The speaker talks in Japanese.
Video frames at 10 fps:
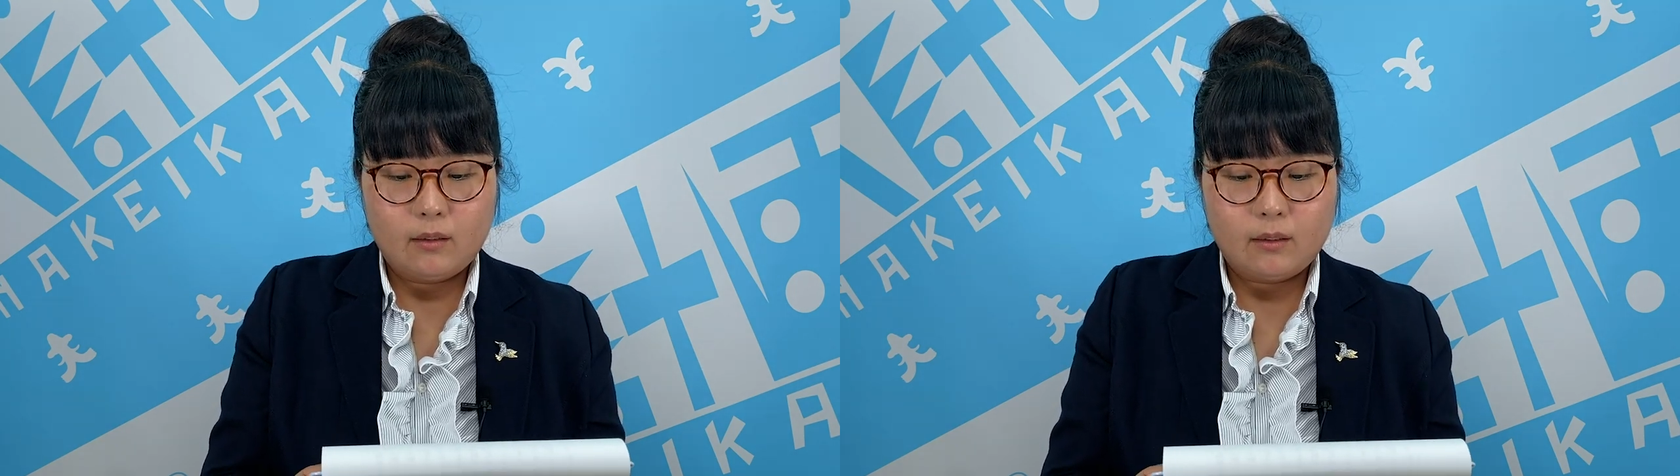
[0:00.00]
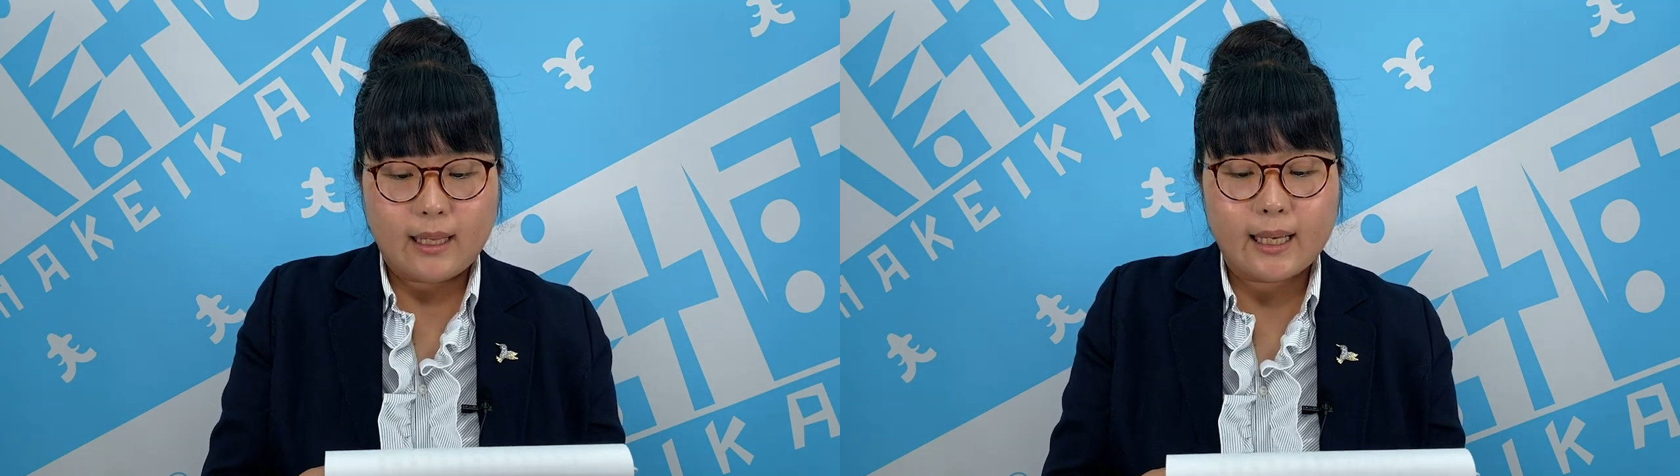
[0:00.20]

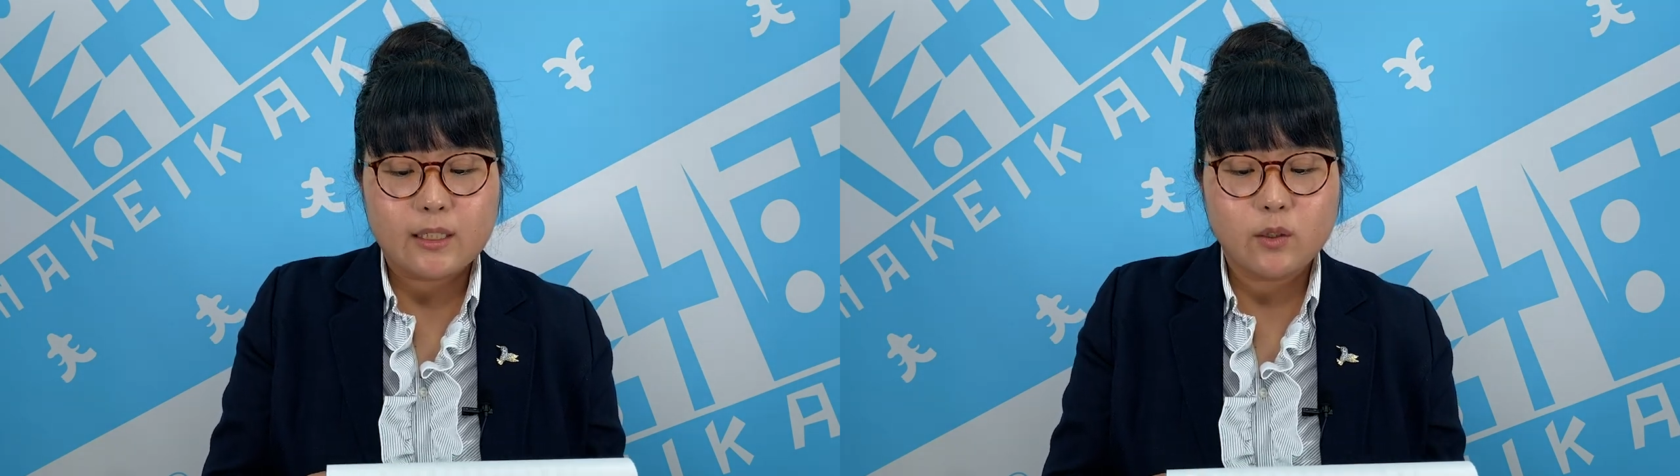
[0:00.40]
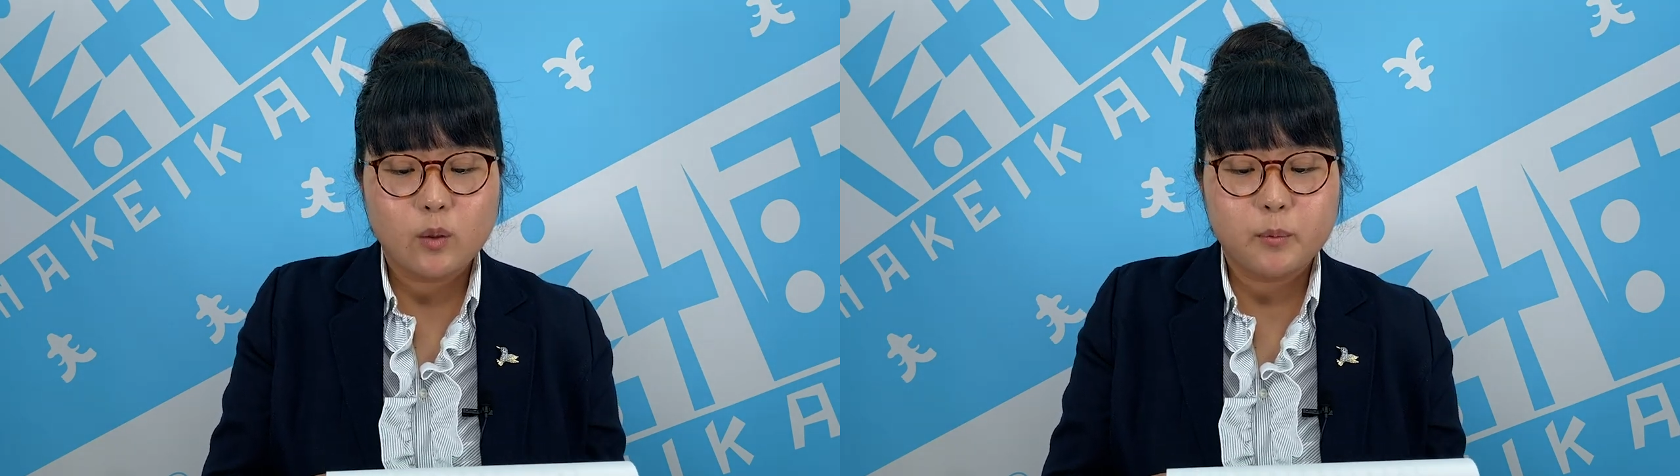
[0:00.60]
大
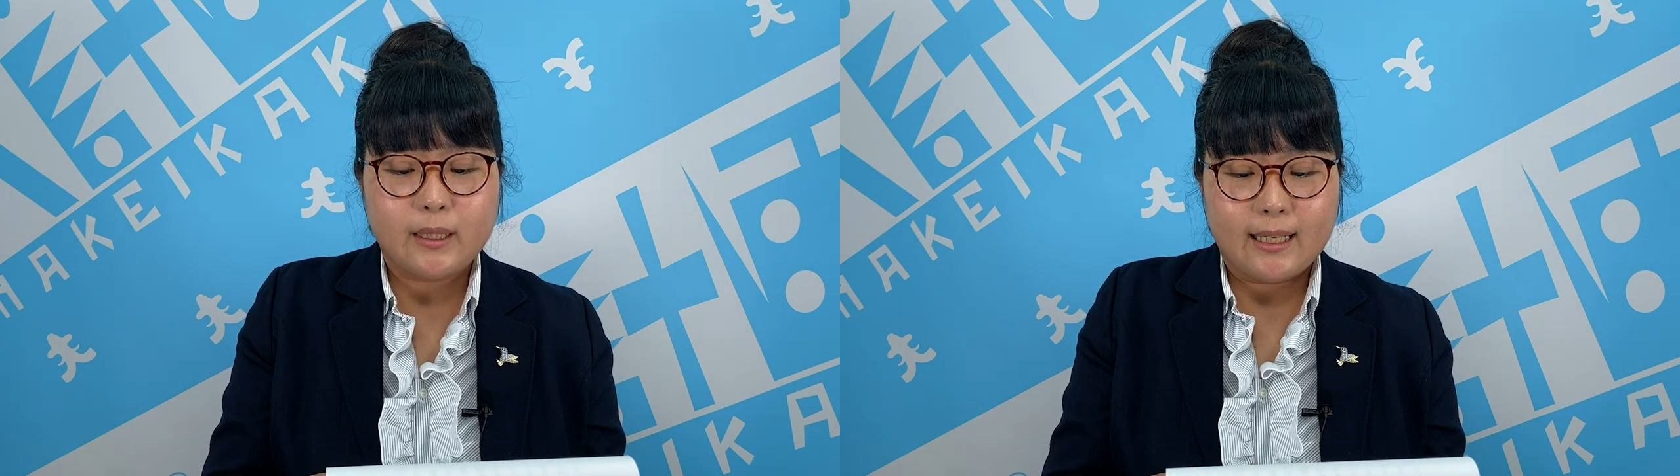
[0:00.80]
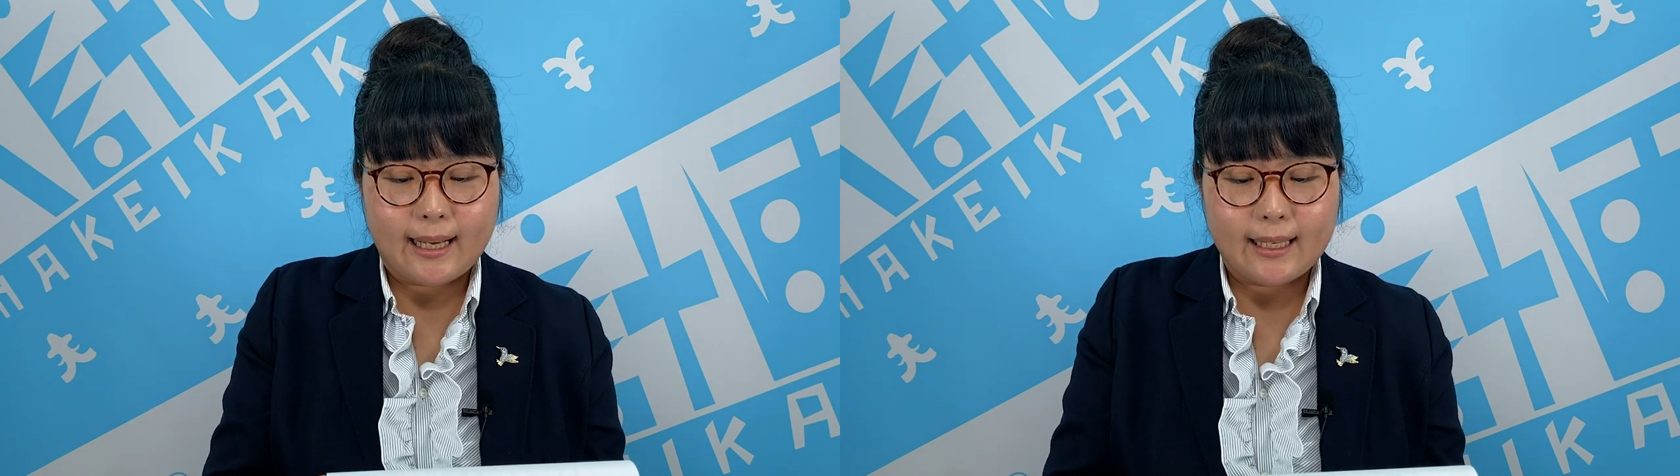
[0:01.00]
丈夫
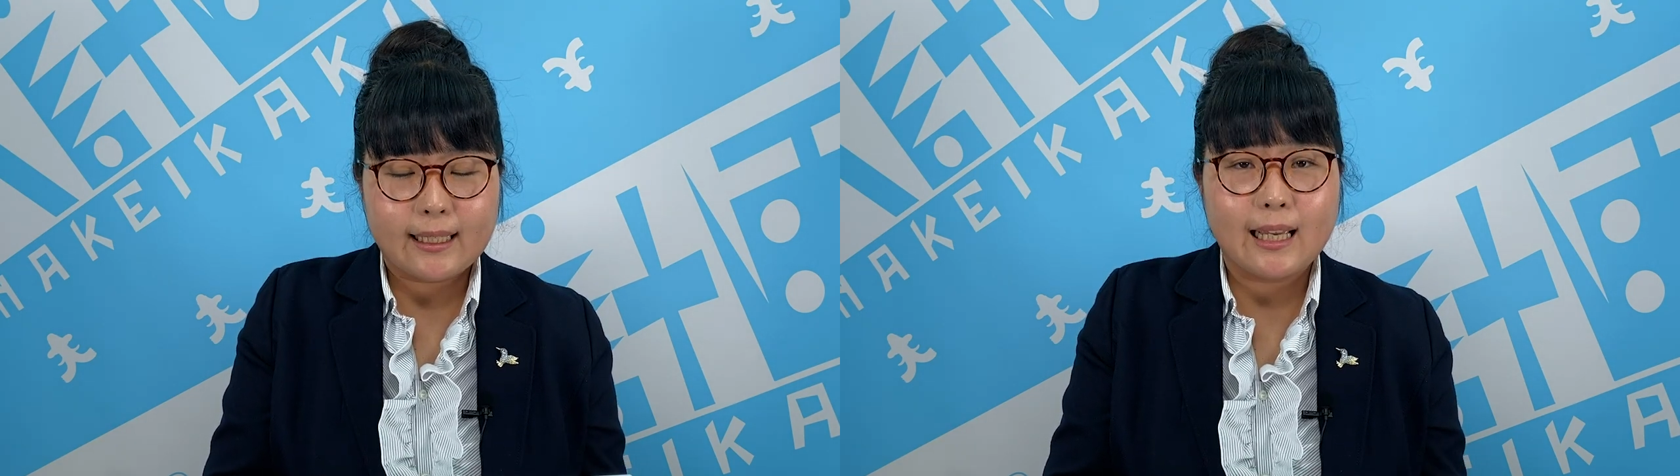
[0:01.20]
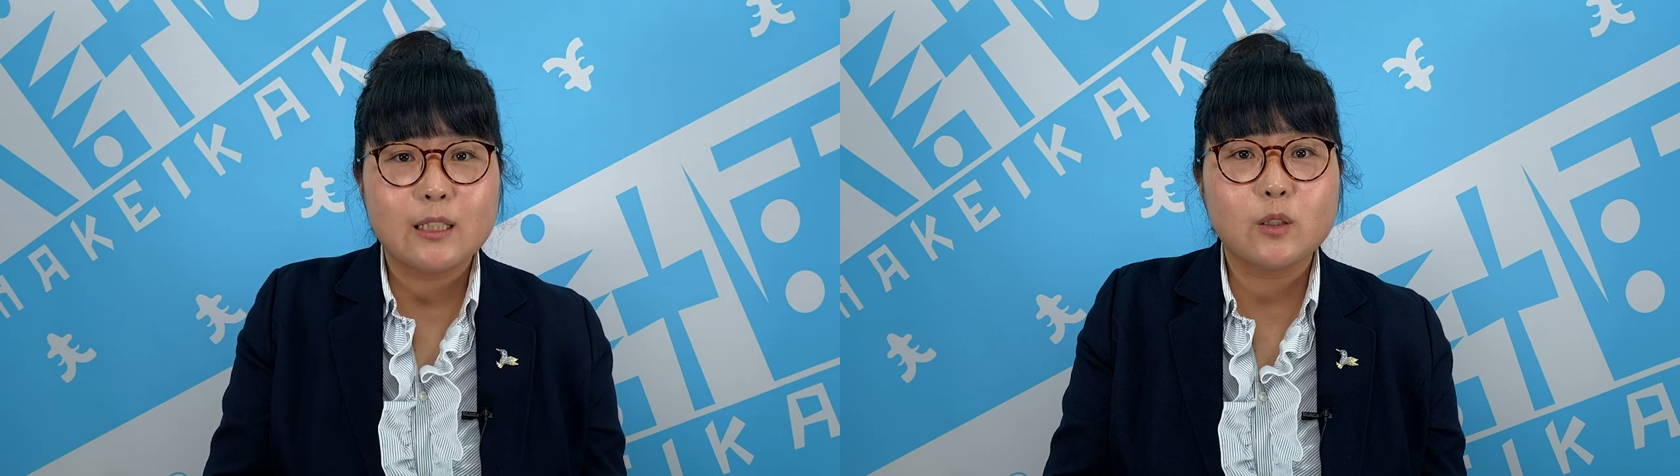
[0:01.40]
でない建